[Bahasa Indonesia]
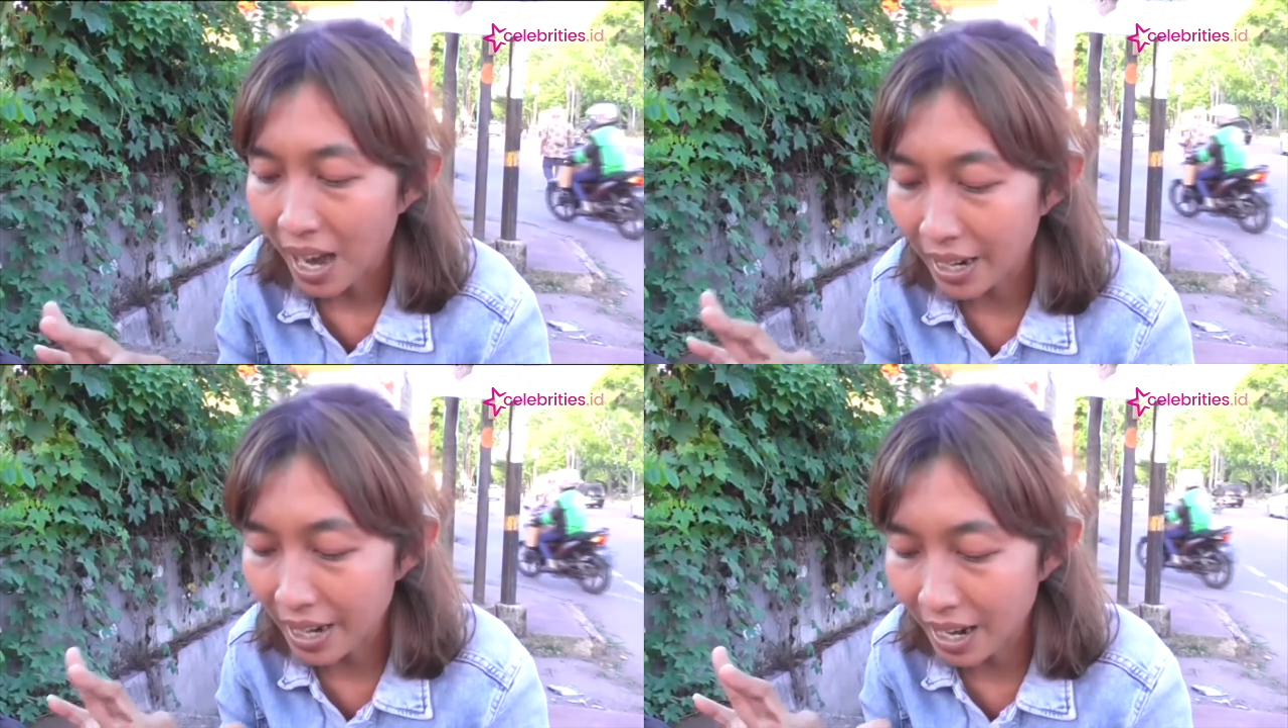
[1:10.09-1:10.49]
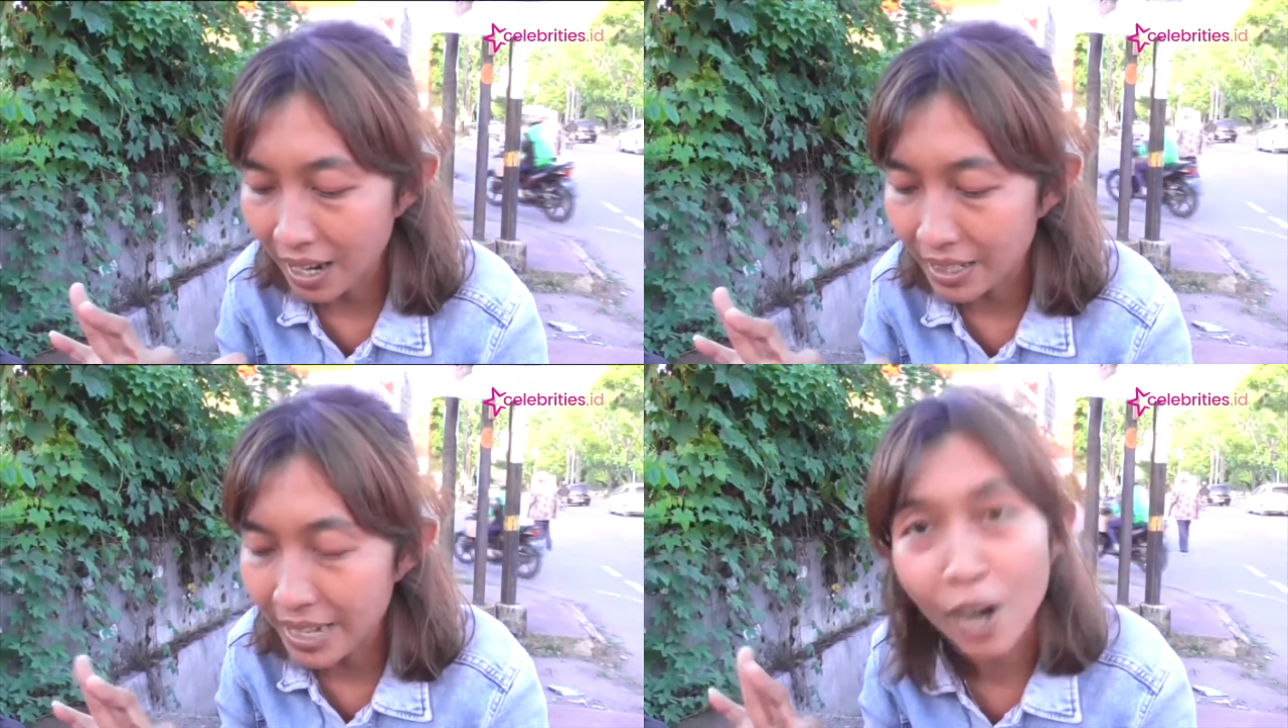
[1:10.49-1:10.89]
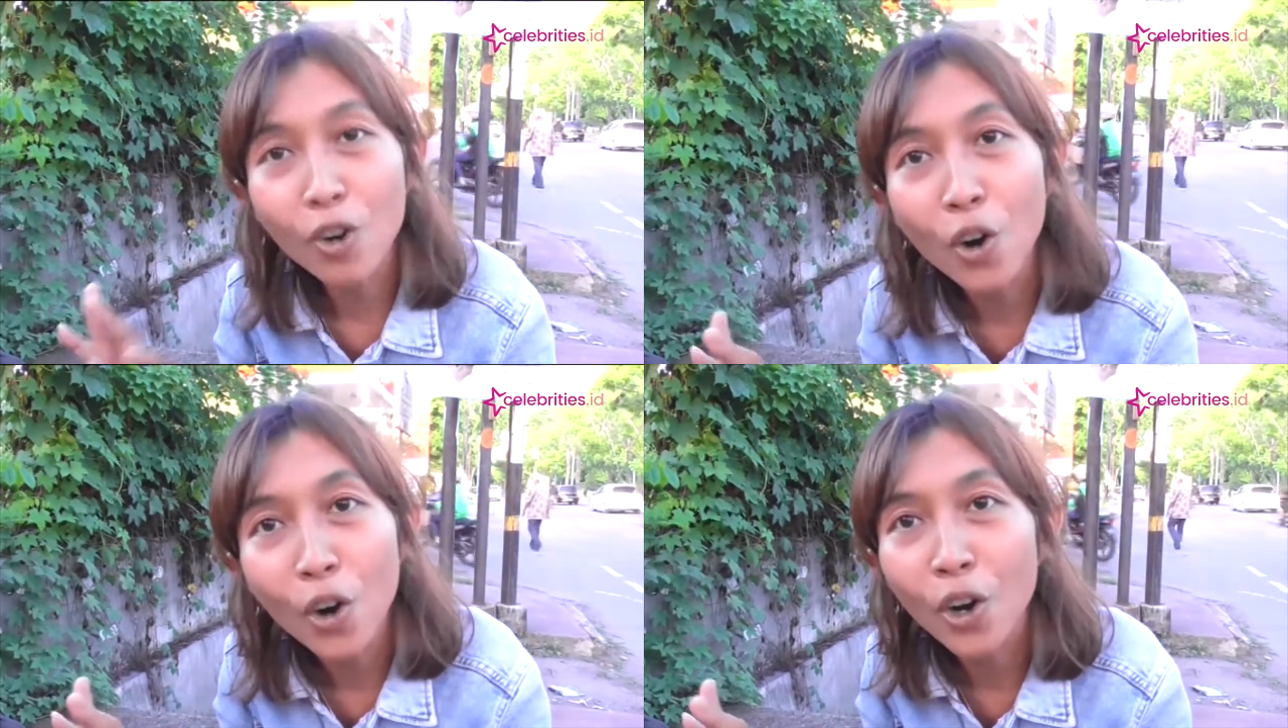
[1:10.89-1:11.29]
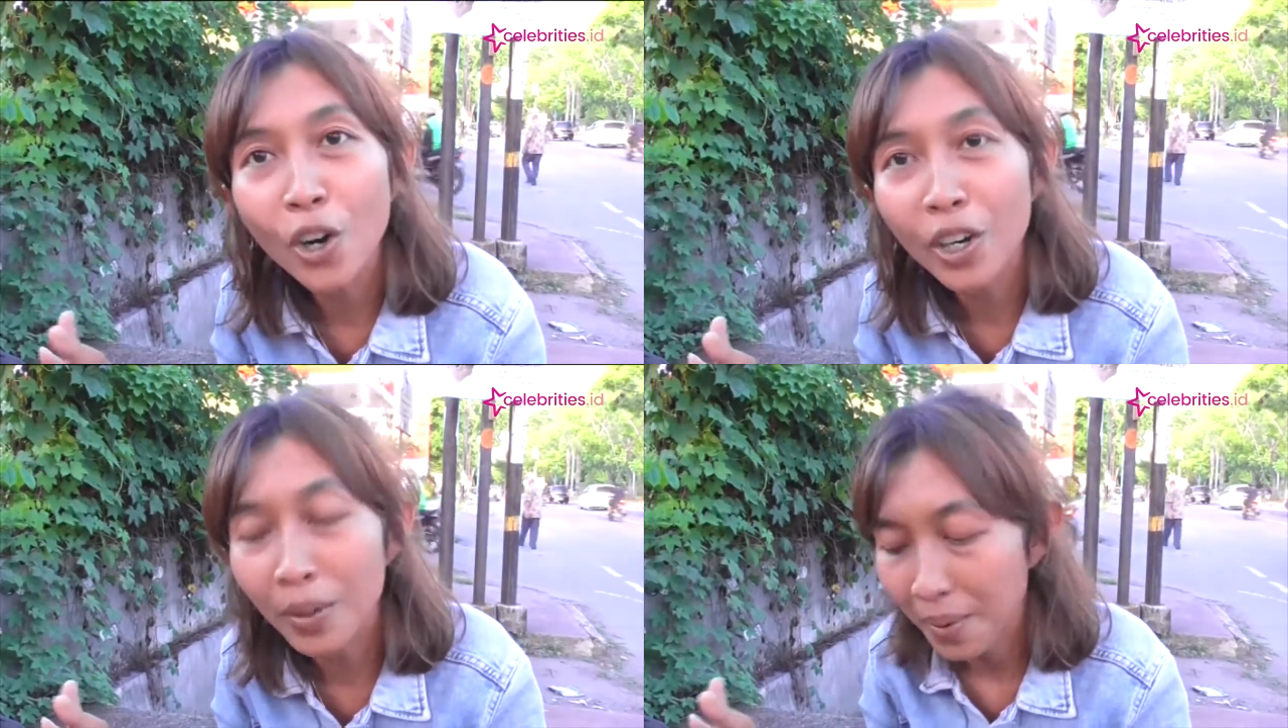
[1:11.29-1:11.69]
ada
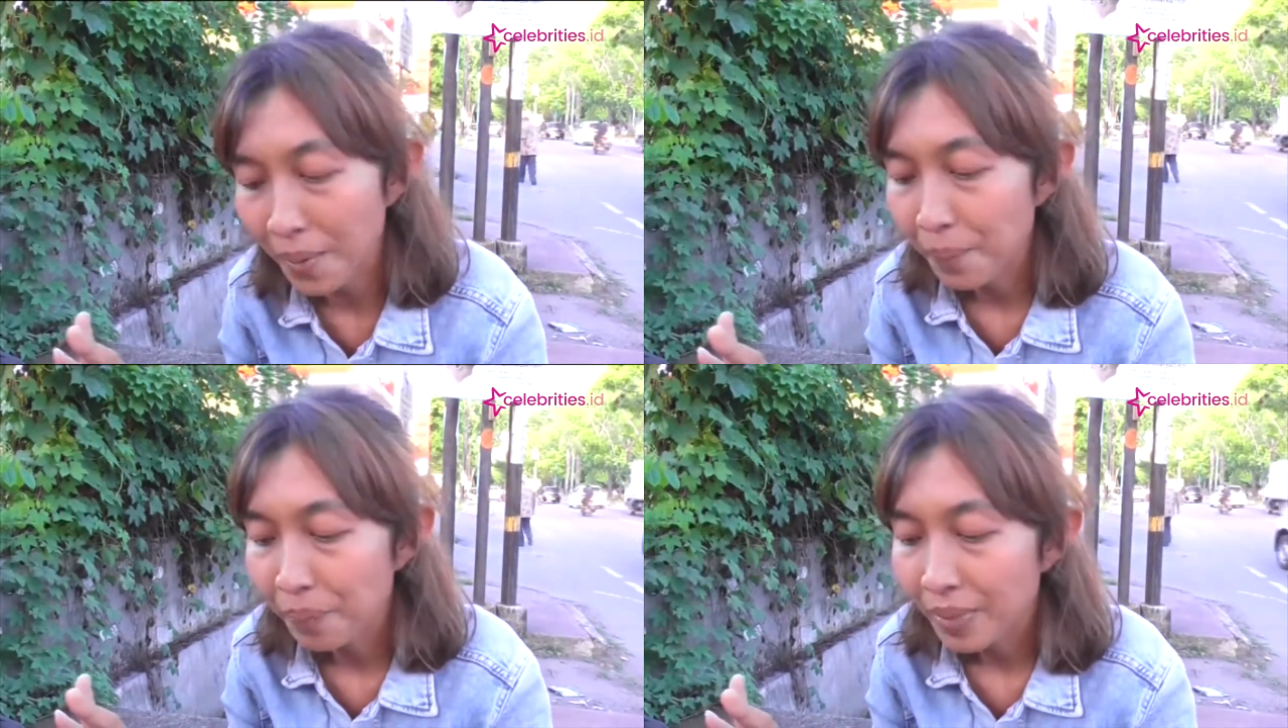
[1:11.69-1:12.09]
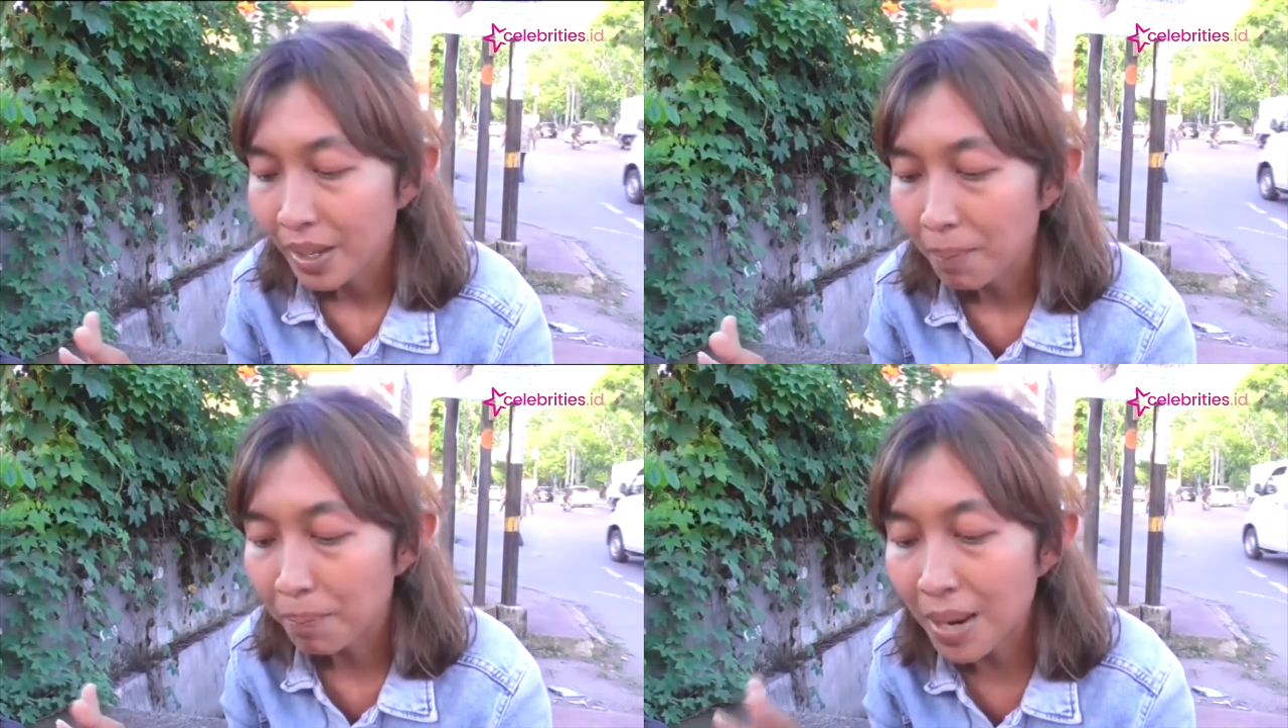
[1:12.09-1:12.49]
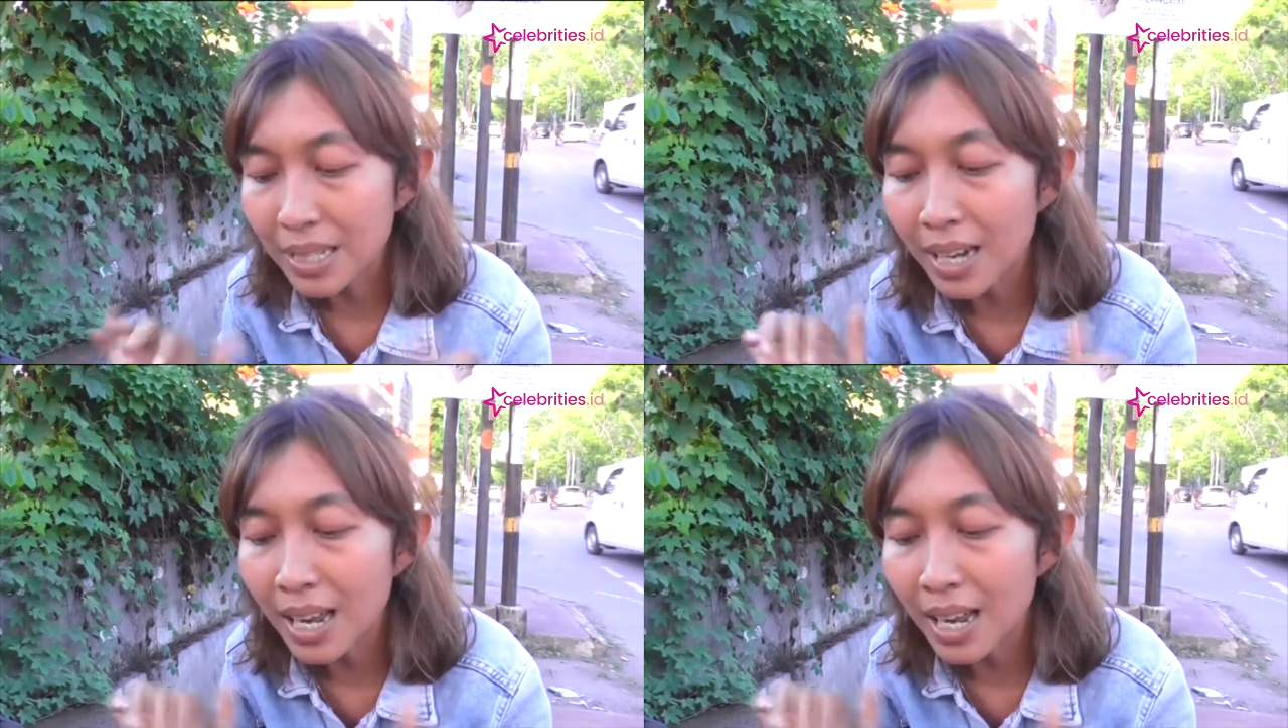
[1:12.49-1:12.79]
jagung. Pas